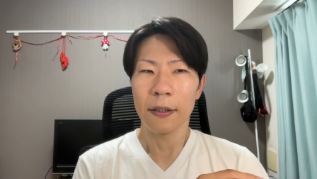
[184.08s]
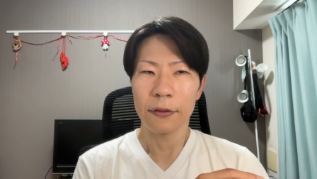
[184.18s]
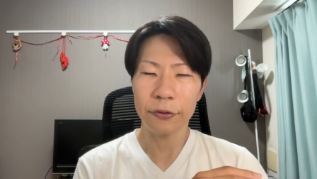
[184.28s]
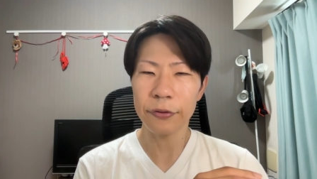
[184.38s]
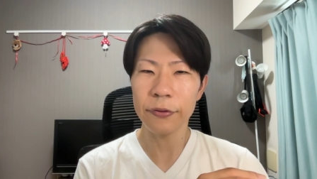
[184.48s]

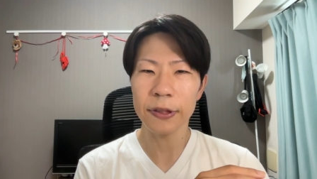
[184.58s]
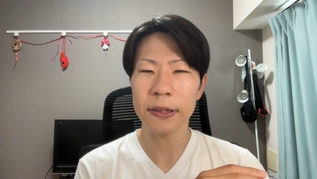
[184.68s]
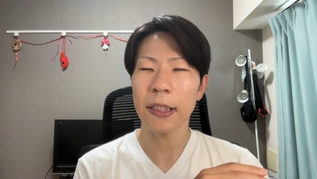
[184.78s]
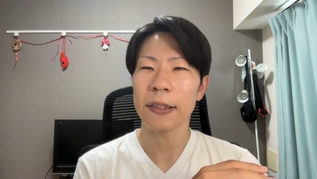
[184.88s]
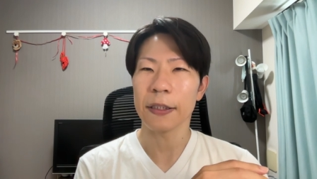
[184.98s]
工夫
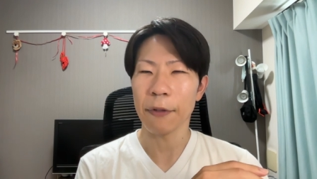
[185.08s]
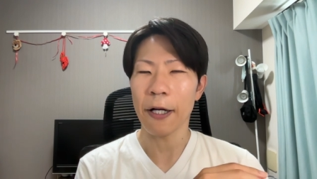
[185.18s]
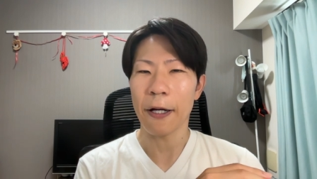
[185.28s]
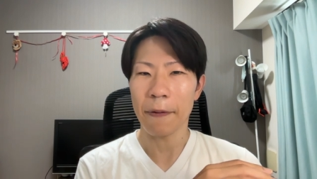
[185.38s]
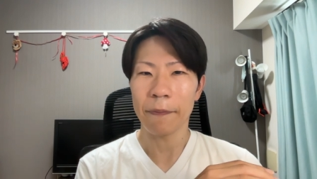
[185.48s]
次第で
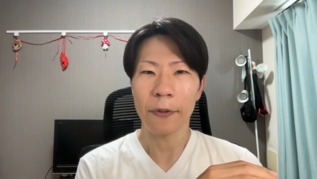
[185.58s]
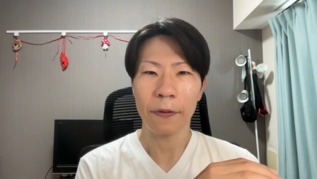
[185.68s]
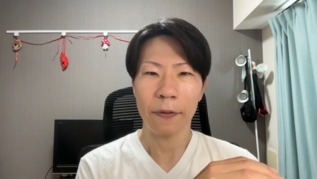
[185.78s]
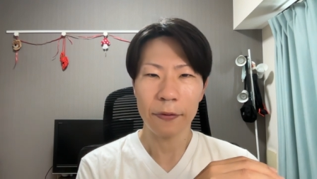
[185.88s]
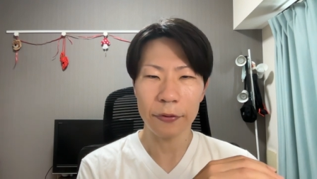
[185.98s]
は、
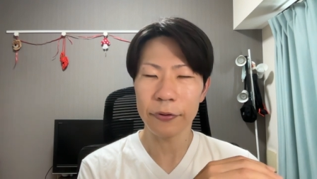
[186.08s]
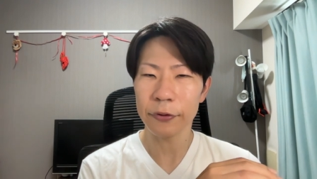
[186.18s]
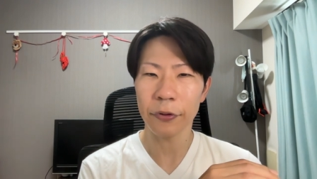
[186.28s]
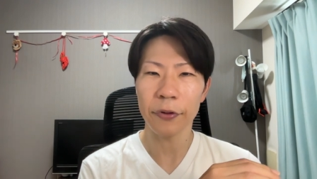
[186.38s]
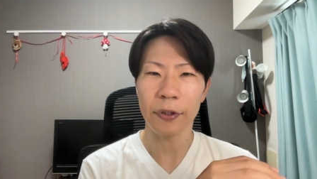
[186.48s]
工
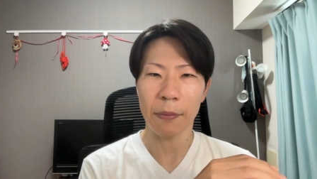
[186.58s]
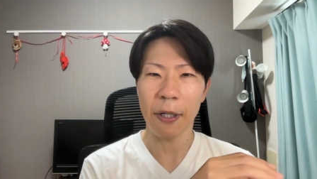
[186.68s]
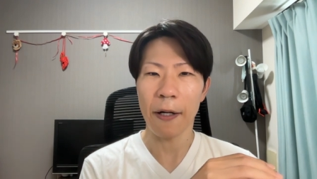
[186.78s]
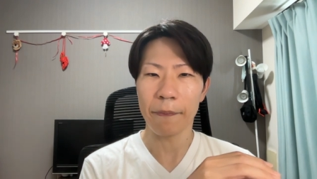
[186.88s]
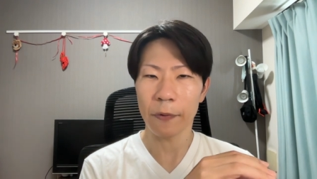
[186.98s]
夫というか、
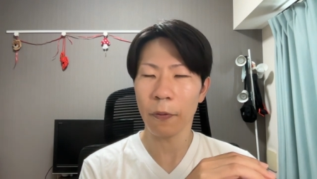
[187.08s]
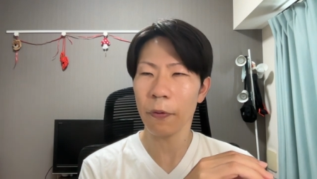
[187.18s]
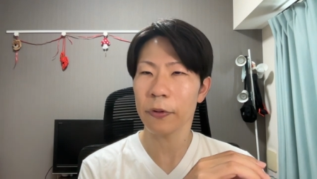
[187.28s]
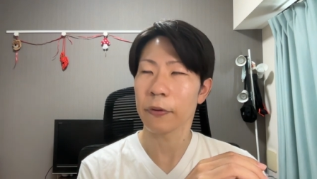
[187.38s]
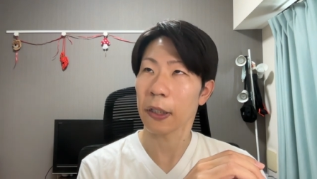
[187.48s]
まあ、
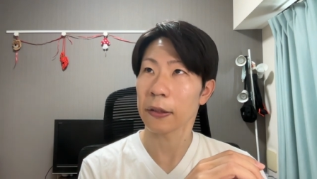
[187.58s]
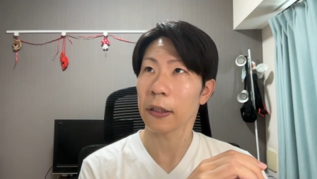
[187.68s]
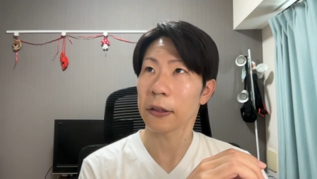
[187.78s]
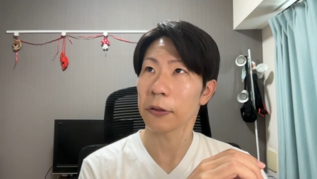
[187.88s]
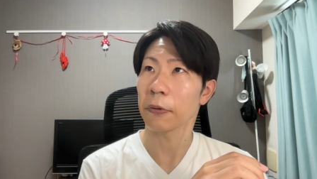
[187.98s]
多くの
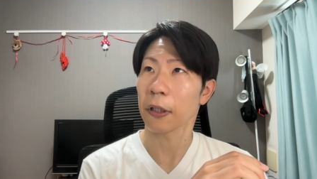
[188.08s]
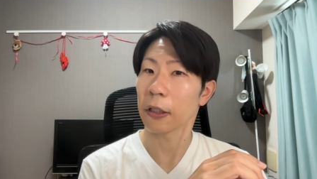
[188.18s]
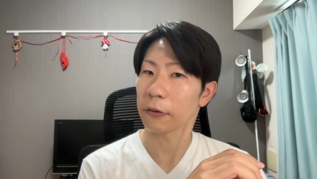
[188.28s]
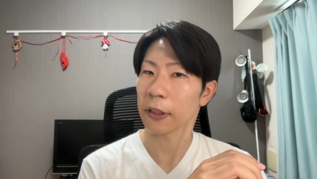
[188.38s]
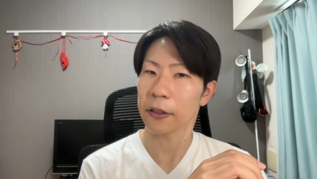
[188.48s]
方がそうか
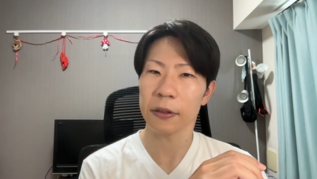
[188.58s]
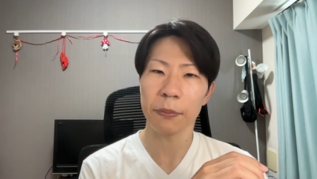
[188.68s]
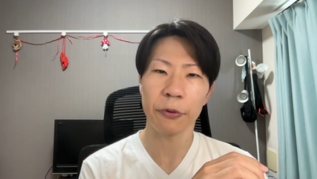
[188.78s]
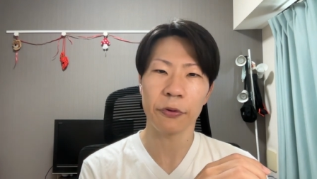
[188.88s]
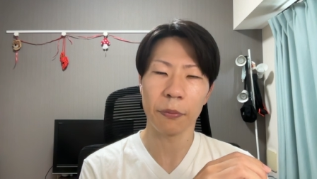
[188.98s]
なと逆
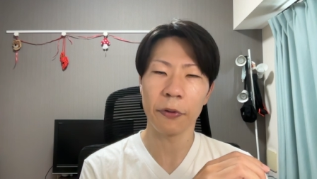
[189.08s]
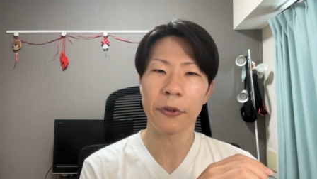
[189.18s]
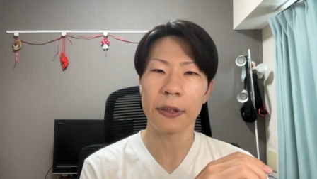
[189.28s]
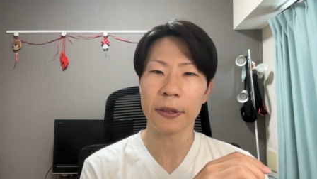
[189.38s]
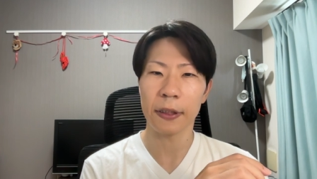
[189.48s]
に僕思う
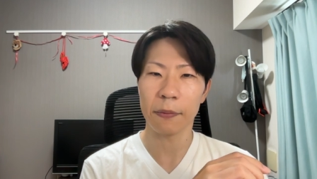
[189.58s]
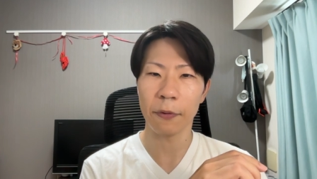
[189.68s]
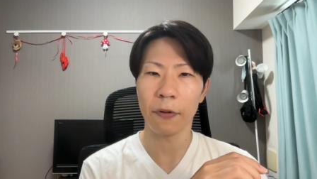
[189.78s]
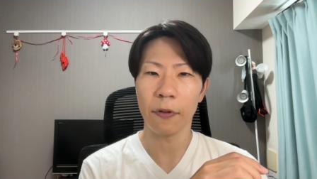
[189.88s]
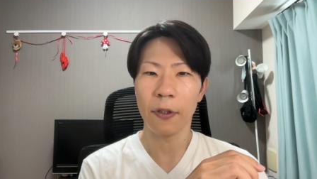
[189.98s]
んですけれど
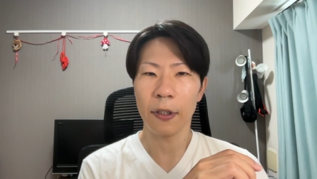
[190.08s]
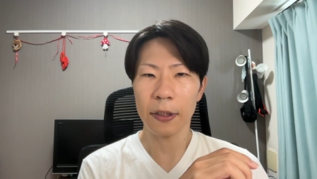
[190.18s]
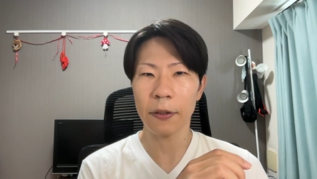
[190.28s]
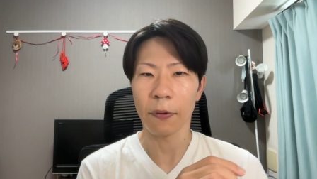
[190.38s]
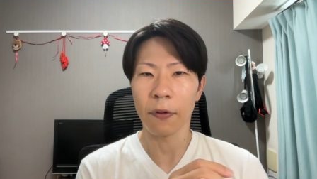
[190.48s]
も、
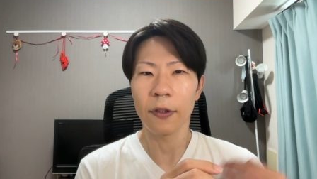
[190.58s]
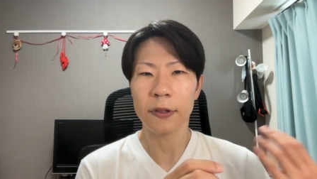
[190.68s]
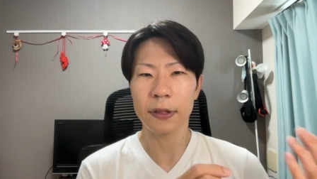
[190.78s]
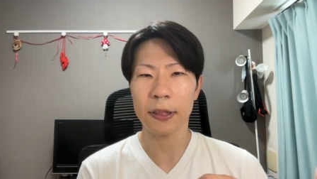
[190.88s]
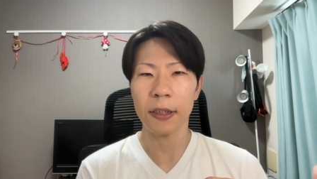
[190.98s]
結構
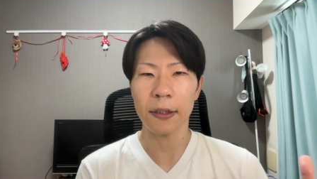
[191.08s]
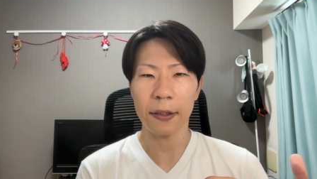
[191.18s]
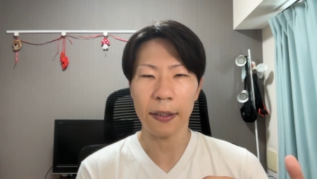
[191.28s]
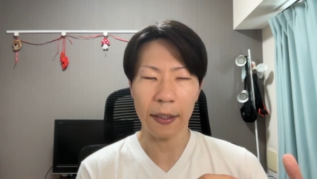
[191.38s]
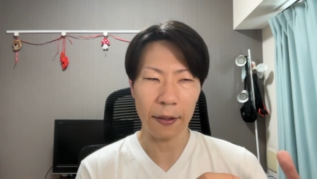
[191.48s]
月
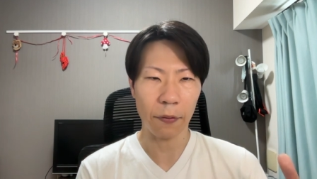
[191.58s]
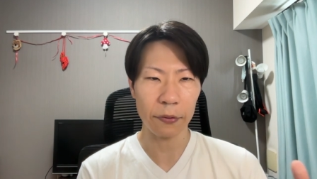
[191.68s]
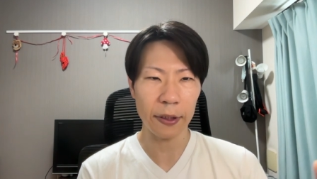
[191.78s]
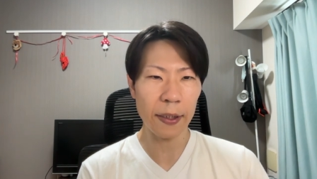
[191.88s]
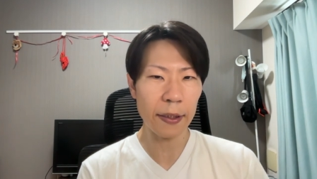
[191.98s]
で
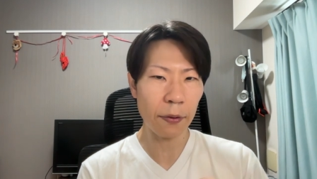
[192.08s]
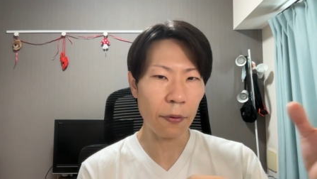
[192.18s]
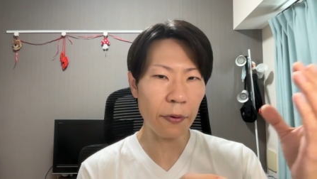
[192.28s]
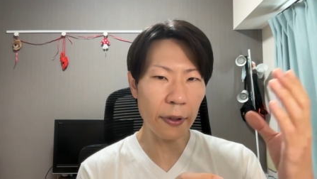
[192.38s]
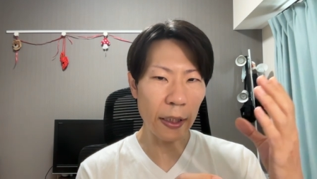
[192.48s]
固定で
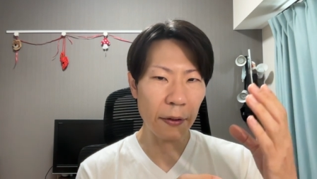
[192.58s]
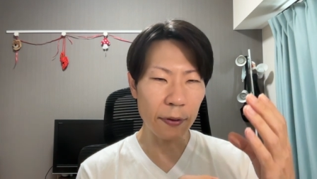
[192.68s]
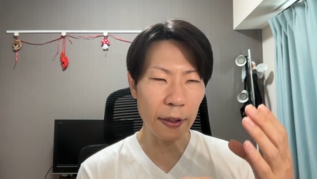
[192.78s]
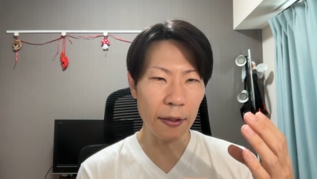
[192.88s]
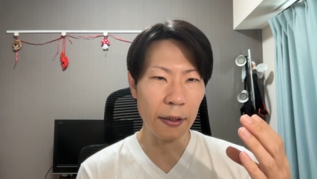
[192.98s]
こんぐらい
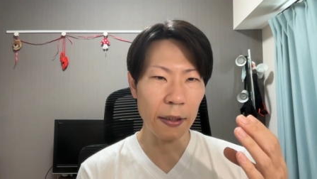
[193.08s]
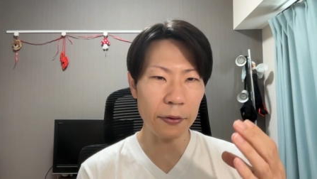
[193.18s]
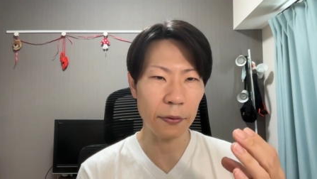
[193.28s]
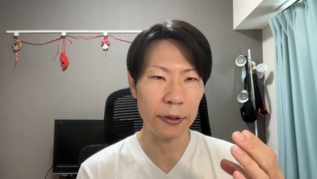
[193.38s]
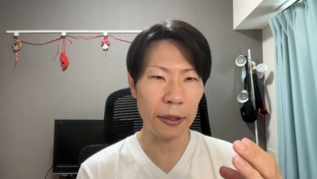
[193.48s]
の
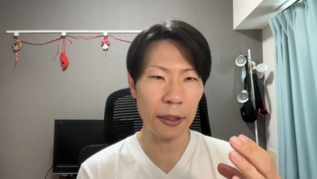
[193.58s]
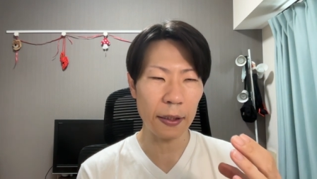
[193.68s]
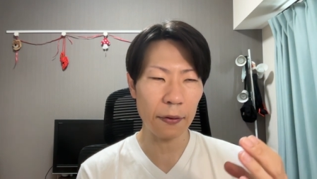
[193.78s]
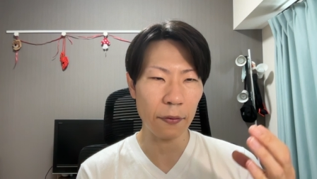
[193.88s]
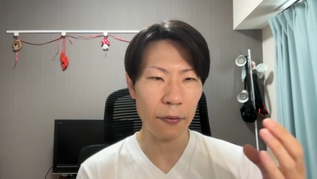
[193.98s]
額をいただ
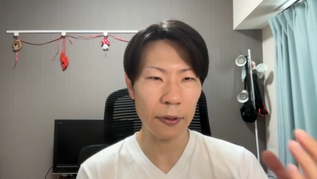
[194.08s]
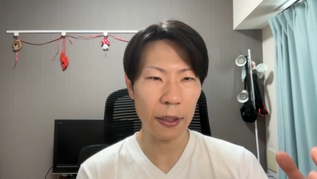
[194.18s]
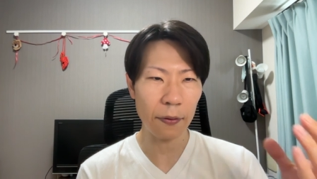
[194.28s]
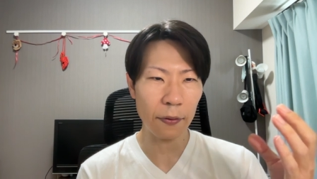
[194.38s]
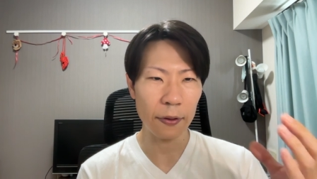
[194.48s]
こんぐらいの